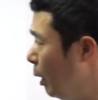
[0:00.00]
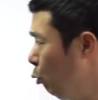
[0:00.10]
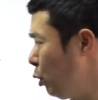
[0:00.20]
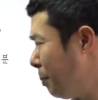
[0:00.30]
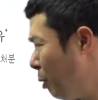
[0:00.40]

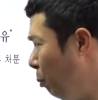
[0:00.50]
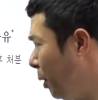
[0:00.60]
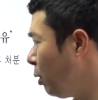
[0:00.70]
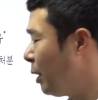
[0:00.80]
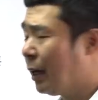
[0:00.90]
육십
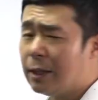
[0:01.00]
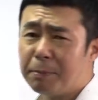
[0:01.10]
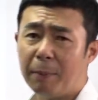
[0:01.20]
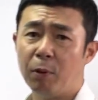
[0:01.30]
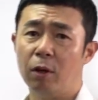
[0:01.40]
제곱미터 이하
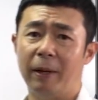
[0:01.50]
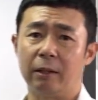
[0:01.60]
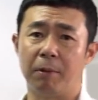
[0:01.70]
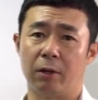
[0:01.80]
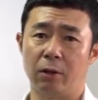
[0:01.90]
이십사 평을
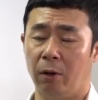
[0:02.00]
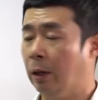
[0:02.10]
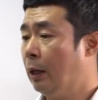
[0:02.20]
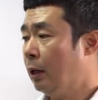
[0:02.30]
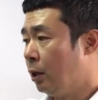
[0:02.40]
받으면은요
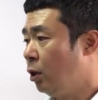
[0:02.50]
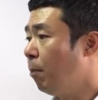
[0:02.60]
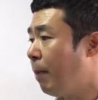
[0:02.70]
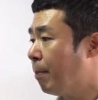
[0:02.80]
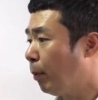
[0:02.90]

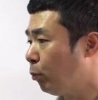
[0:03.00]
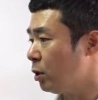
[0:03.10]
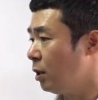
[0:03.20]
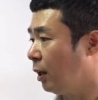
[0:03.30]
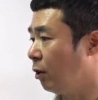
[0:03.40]
이런 방법도
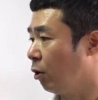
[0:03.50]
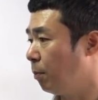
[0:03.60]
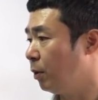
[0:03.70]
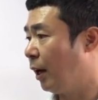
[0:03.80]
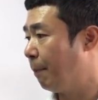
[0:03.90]
있으니까
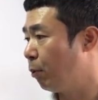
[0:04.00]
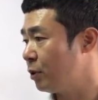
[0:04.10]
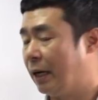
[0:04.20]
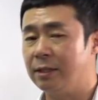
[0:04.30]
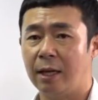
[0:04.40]
여러분들이 앞으로
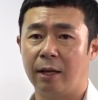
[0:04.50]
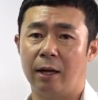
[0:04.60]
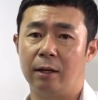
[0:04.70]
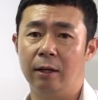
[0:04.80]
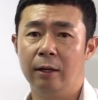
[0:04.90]
잘
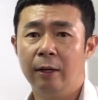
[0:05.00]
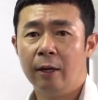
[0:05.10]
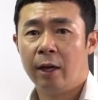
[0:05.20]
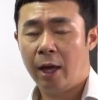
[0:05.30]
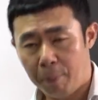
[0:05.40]
생각을
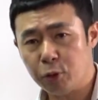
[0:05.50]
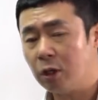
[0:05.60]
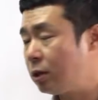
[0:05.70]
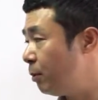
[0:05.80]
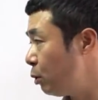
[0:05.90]

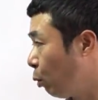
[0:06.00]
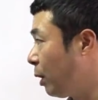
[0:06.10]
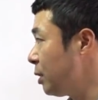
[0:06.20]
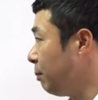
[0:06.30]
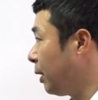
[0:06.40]
해보셨으면
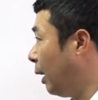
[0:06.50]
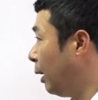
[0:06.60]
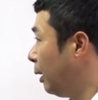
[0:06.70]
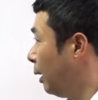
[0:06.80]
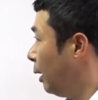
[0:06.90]
좋겠습니다.